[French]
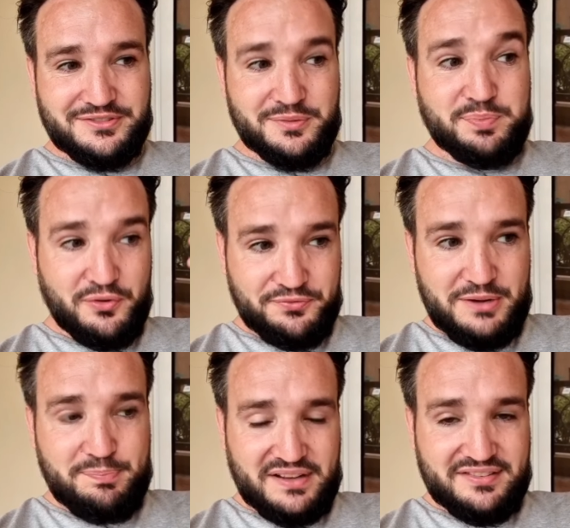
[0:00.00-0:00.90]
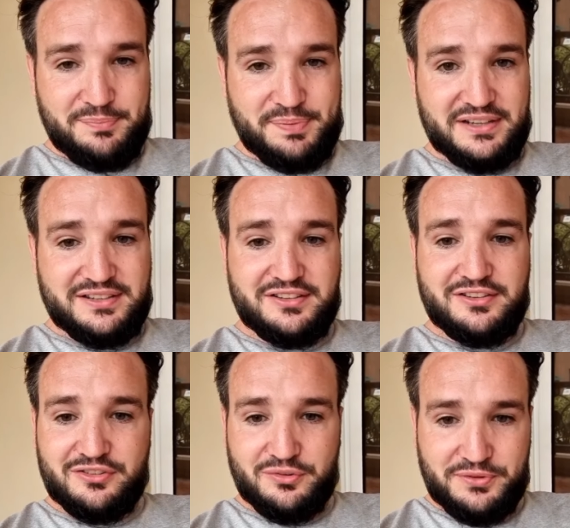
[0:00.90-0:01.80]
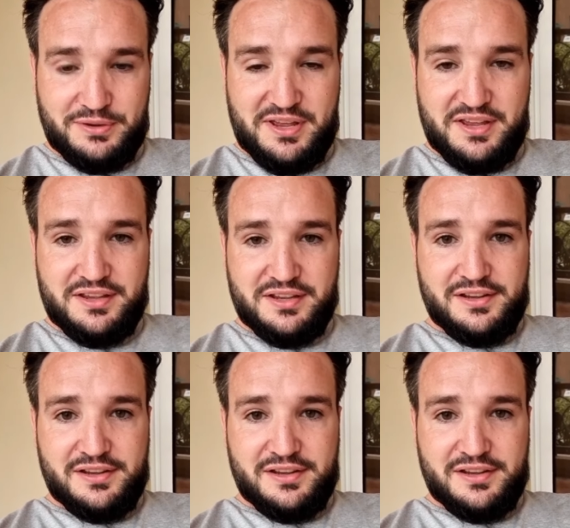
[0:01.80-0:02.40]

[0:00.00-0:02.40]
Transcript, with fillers: profil principal qu'ils ont filmé,